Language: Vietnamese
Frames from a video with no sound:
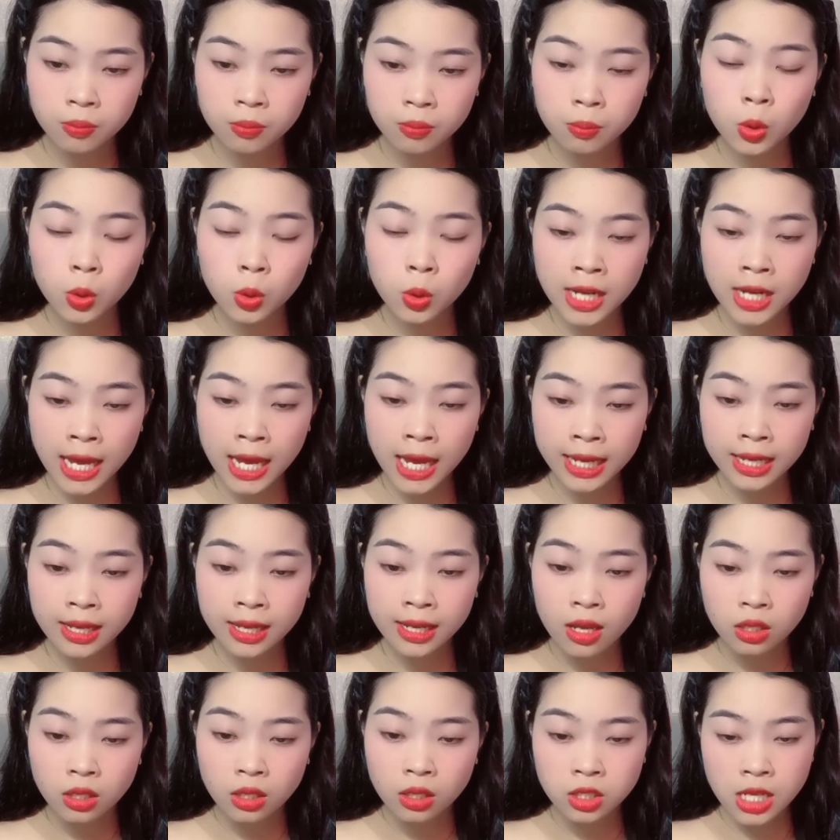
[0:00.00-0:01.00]
Một ngày,
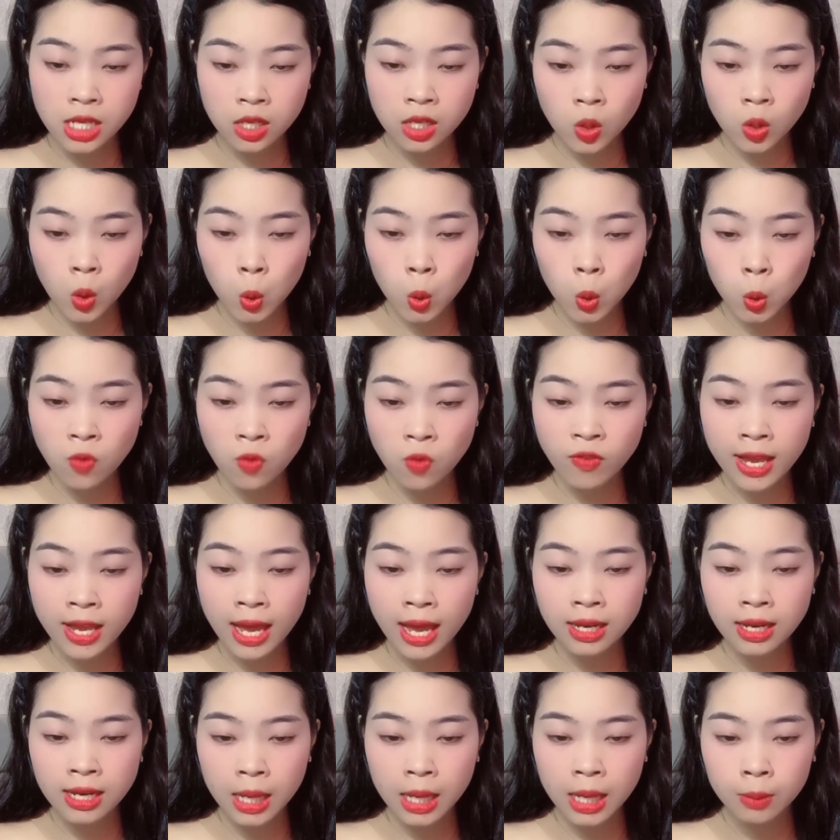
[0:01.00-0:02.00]
chắc cô cũng phải
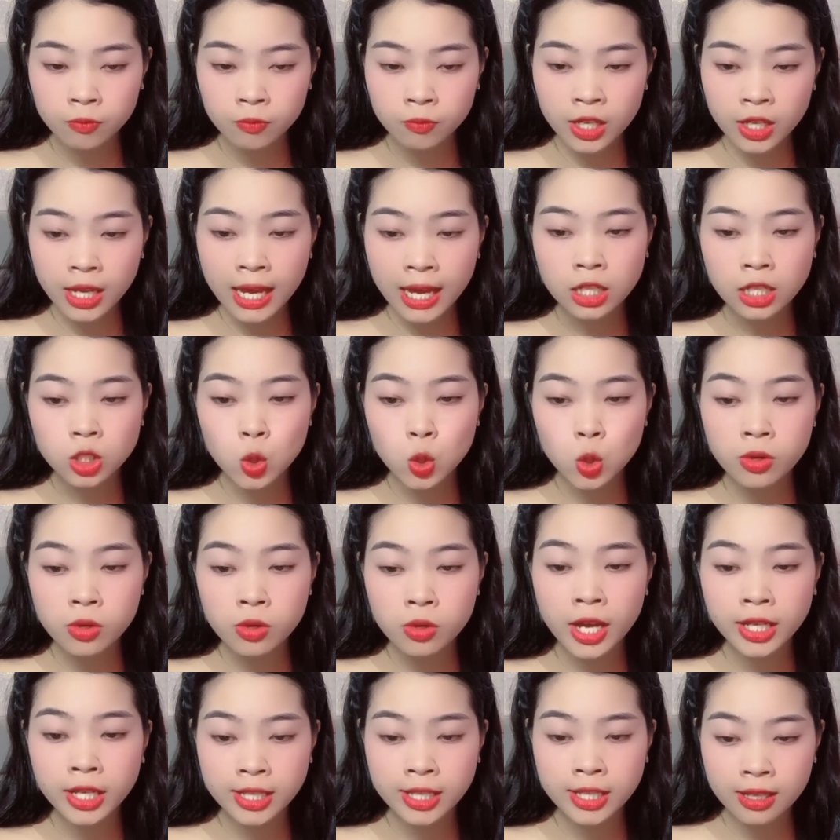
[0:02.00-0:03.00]
ăn nằm với cả chục
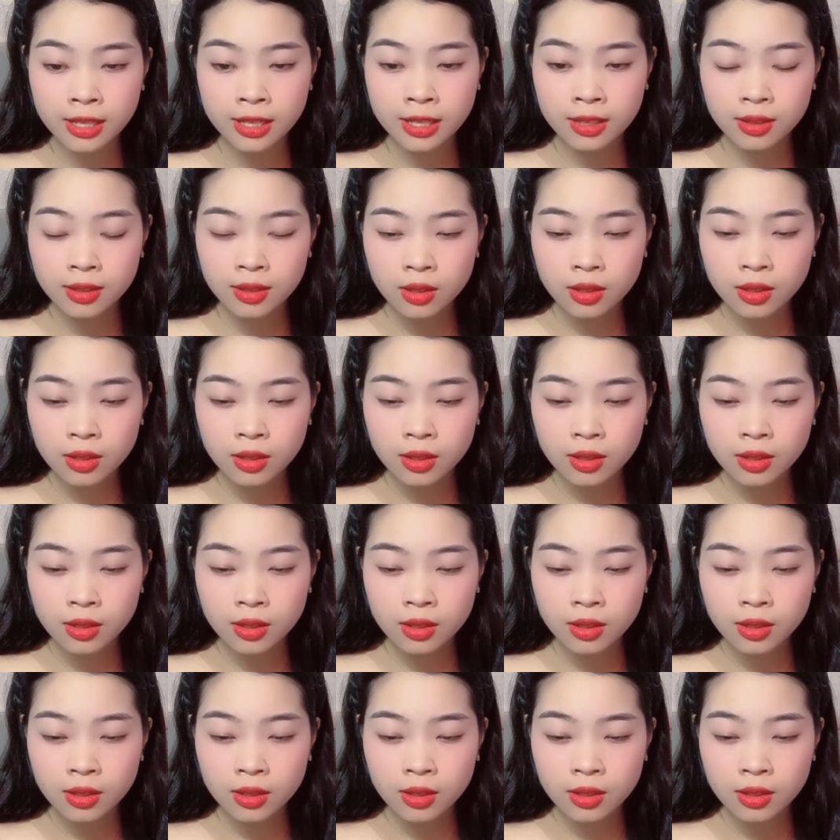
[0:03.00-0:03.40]
người nhỉ?